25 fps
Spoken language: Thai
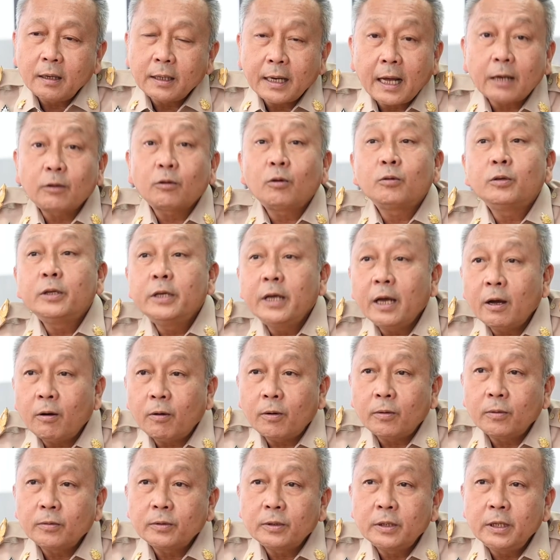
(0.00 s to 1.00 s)
นักท่องเที่ยว
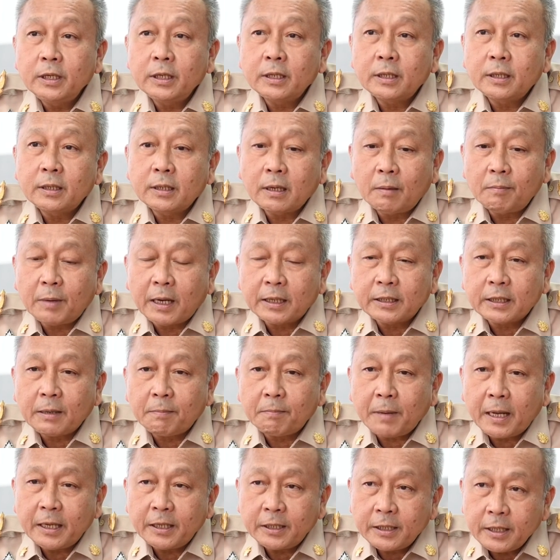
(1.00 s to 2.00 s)
ที่กำลังจะ
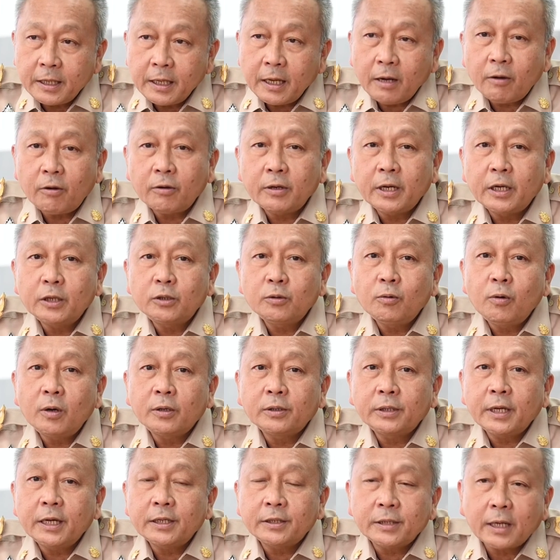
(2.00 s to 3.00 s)
ไปเที่ยวในช่วง
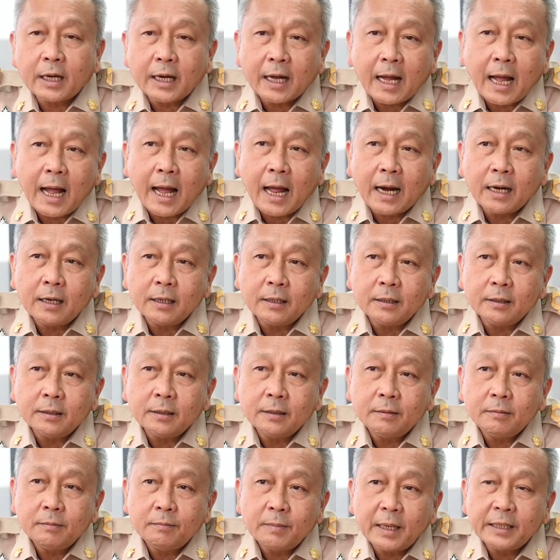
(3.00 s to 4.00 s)
เทศกาลหรือ
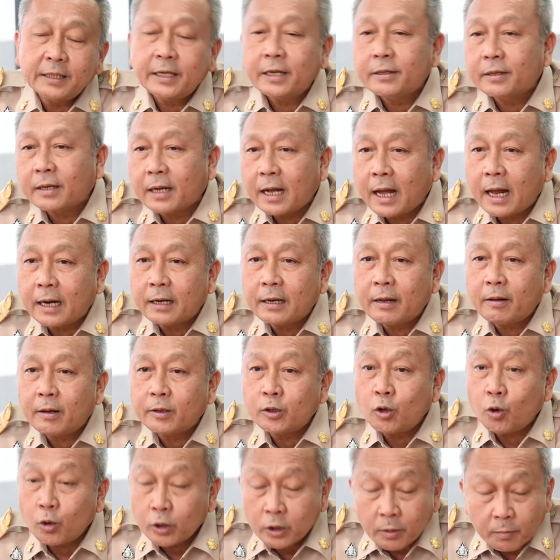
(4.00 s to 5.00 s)
ไม่เทศกาลนี่
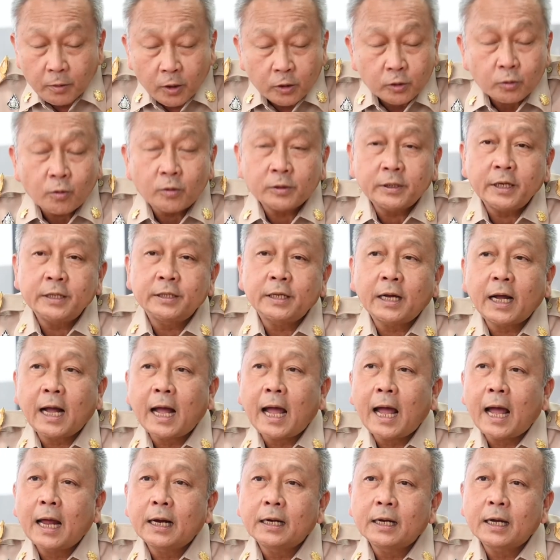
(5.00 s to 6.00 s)
โดยเฉพาะช่วงเทศ
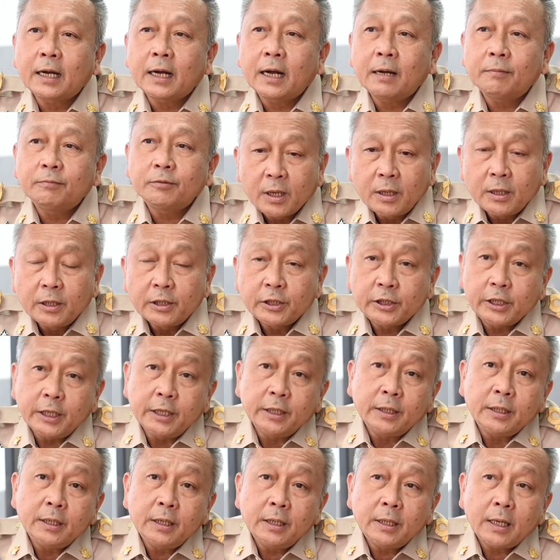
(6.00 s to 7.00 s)
กาลนะครับ สิ่ง
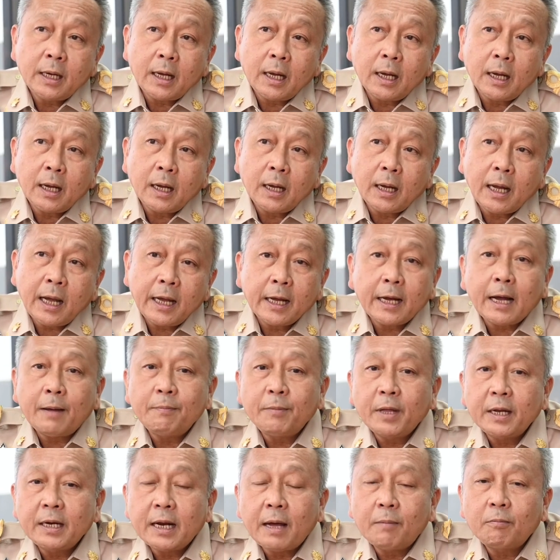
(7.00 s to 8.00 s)
ที่จะให้
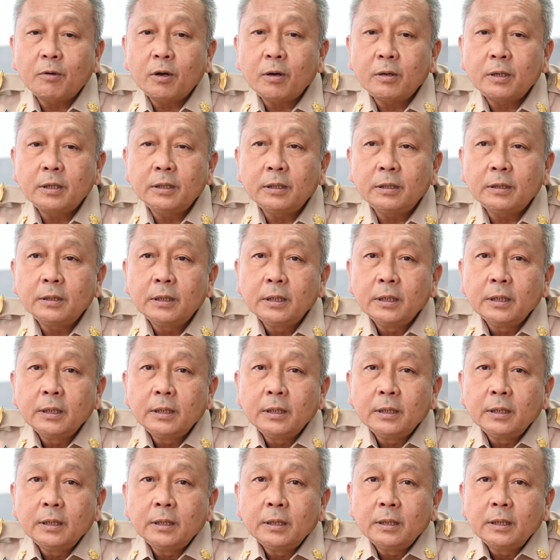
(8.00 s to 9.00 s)
คำแนะนำก็คือ
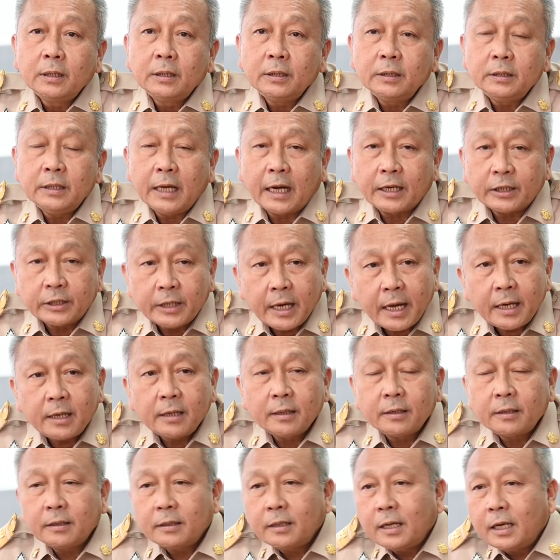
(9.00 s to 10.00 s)
อย่างเช่น
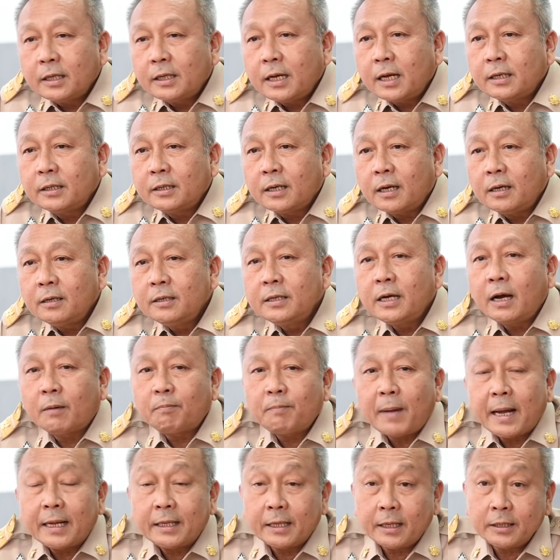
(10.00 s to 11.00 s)
ถ้าท่านจะเลือก
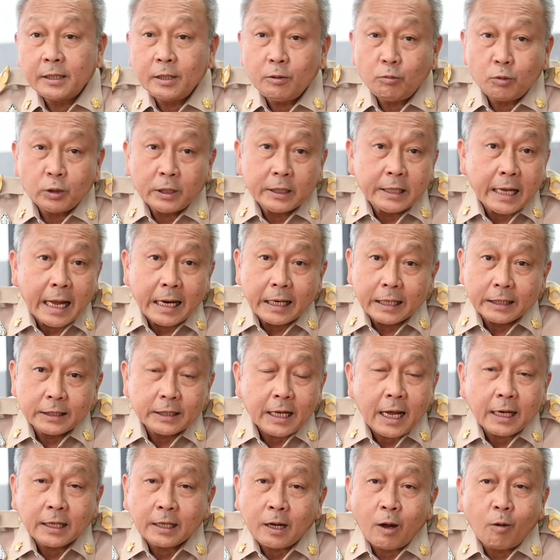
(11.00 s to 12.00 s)
ไปแต่ที่อุทยานแห่ง
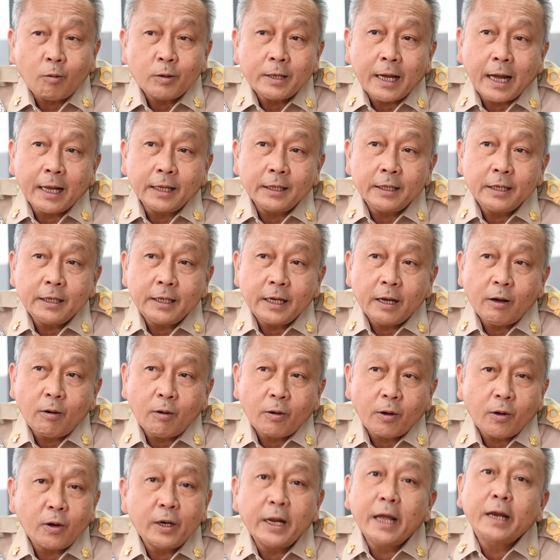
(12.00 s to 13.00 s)
ชาติเขาใหญ่ที่เดียว
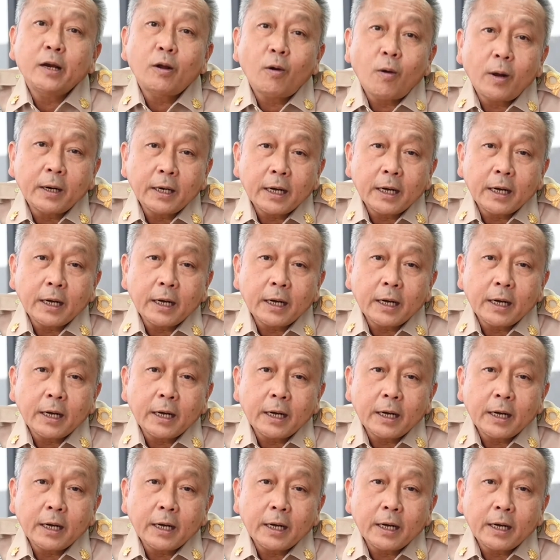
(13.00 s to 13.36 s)
ก็แน่นอน